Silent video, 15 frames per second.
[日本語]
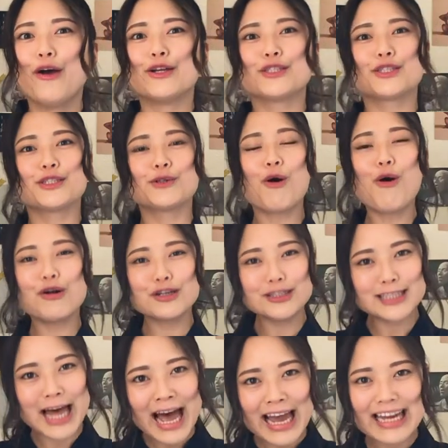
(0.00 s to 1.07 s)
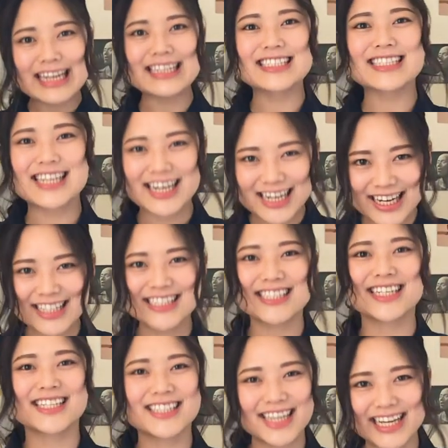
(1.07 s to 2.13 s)
すごくないですか元
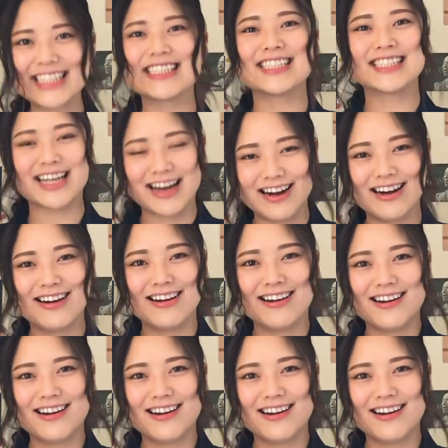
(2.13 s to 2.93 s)
三大師さん